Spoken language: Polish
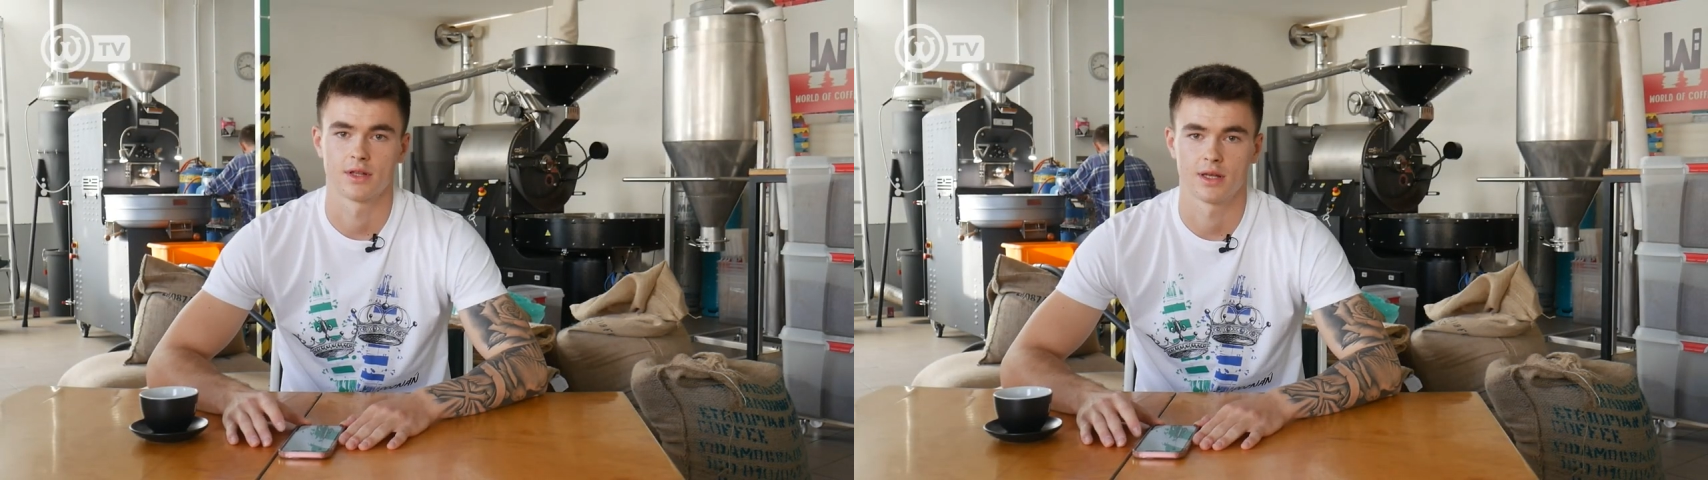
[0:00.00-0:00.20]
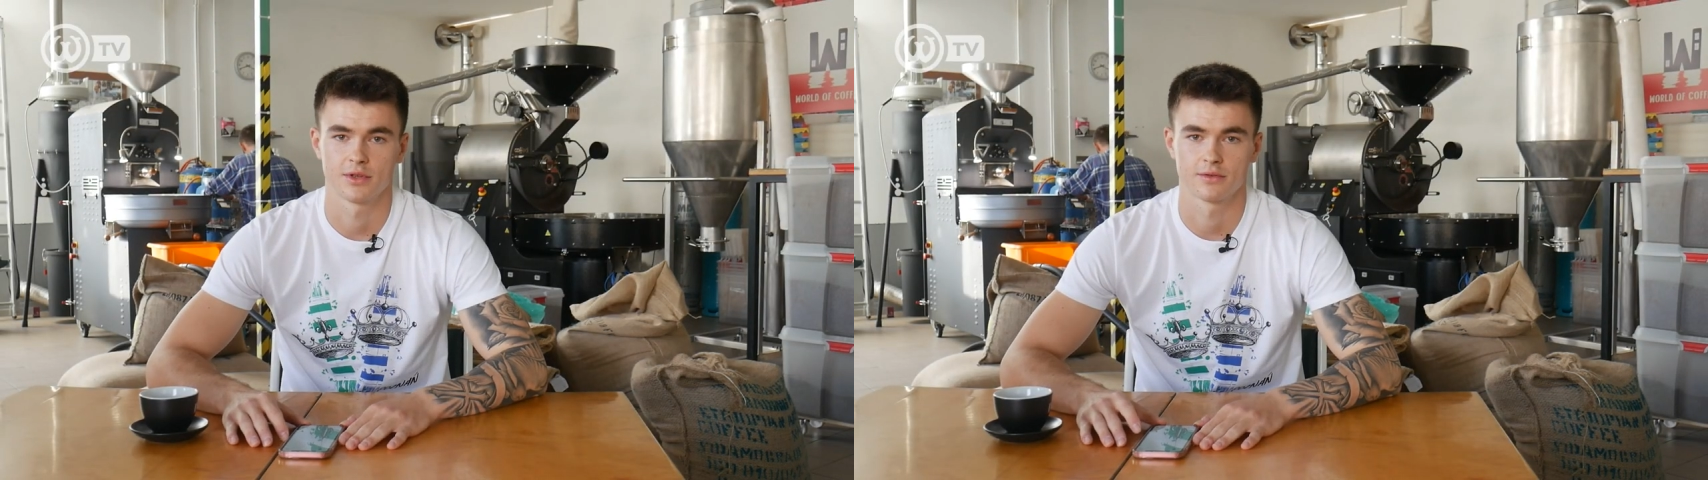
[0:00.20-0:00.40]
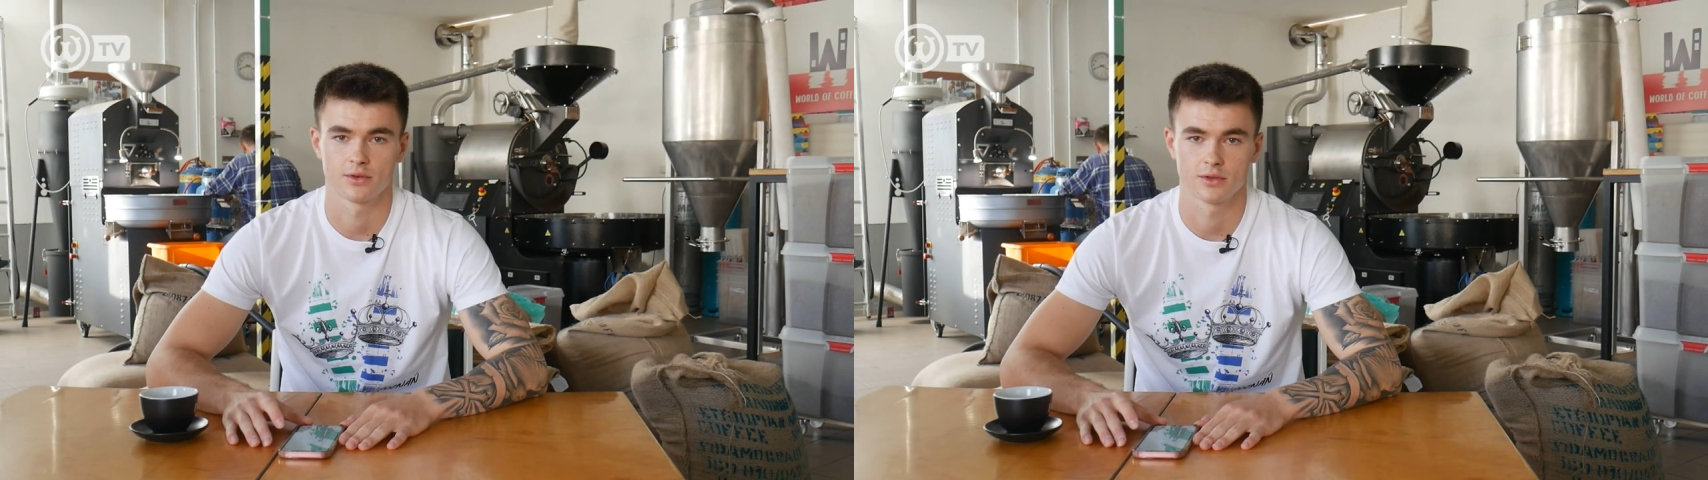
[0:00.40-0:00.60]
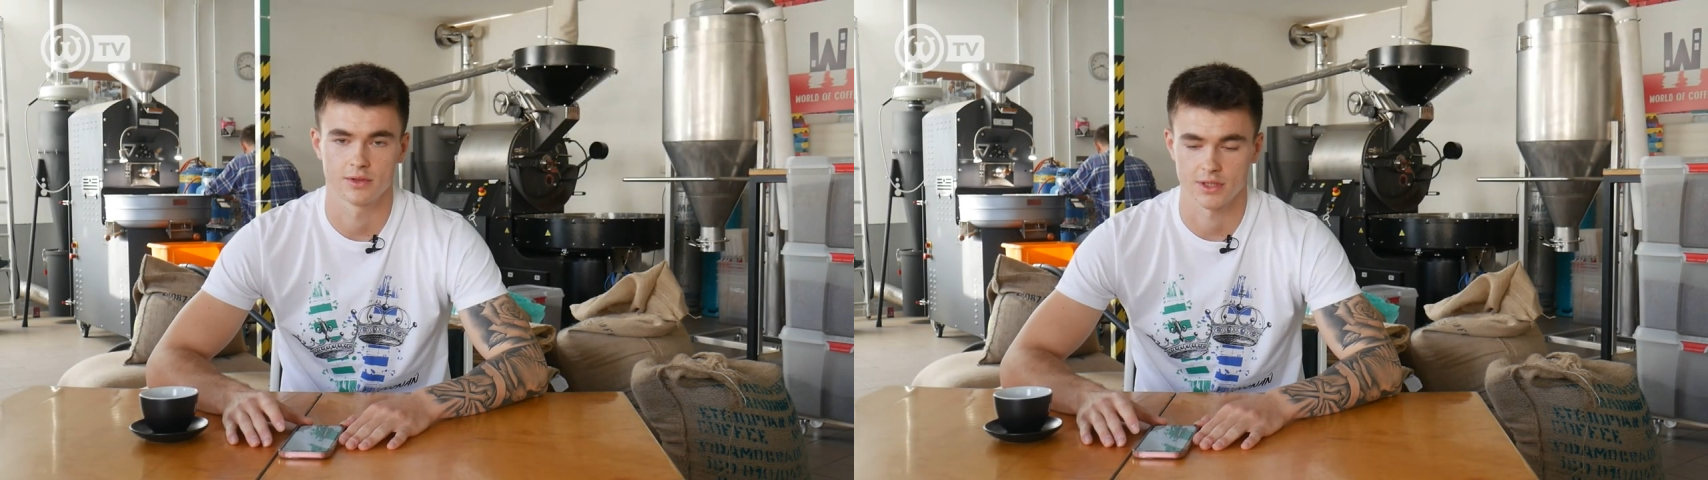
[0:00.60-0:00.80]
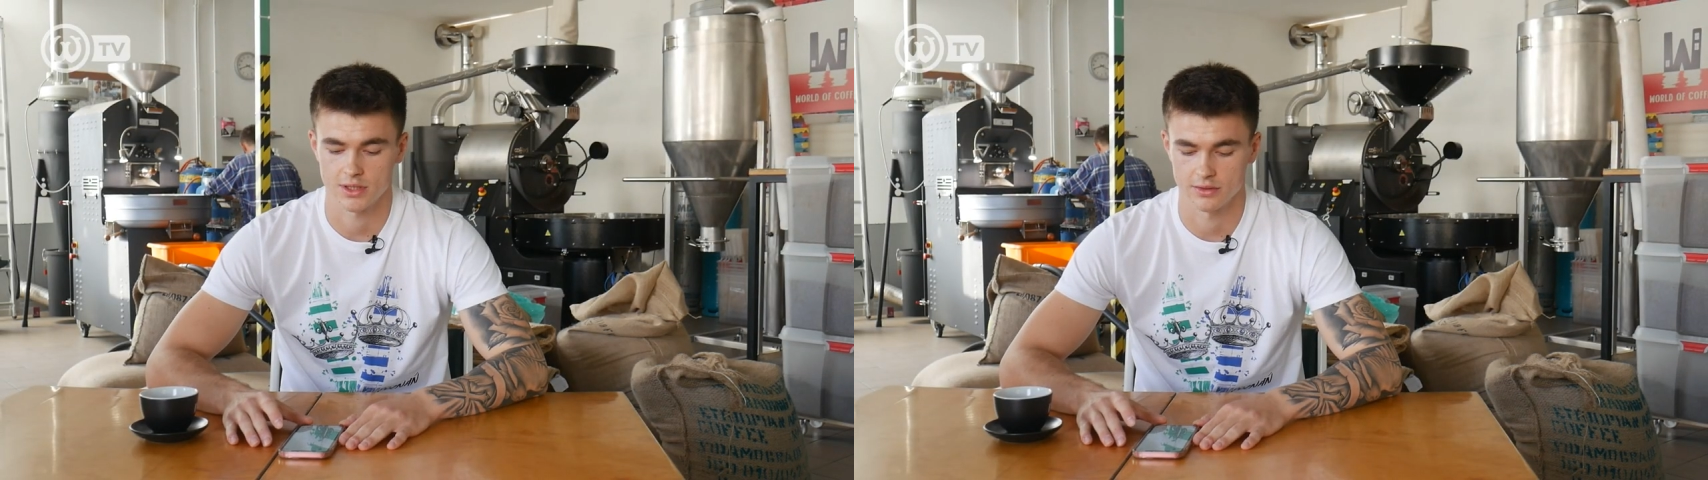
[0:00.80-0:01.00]
dla mnie wzór
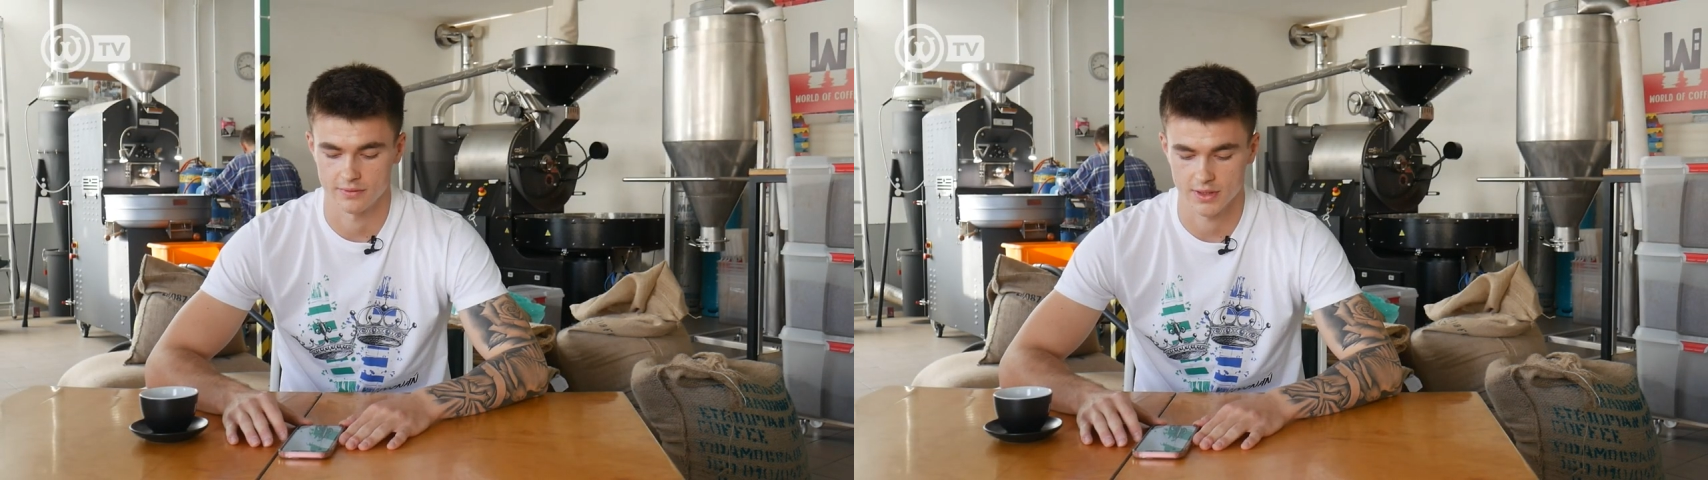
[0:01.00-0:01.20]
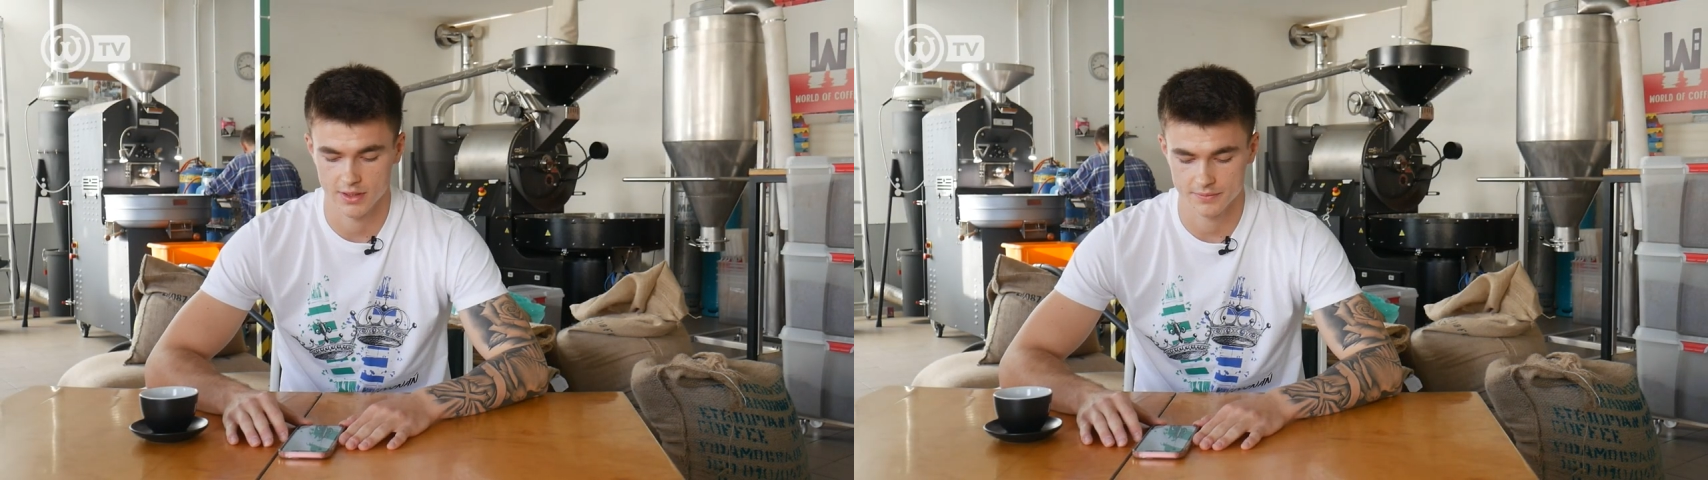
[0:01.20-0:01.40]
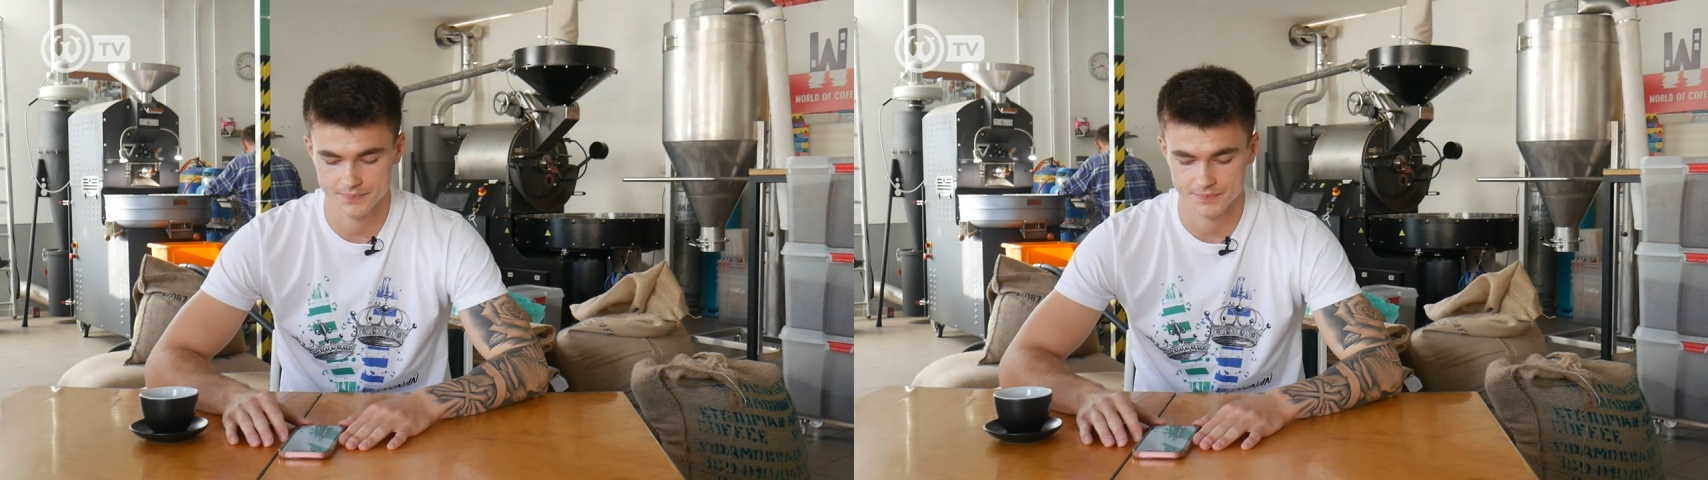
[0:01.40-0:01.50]
do naśladowania.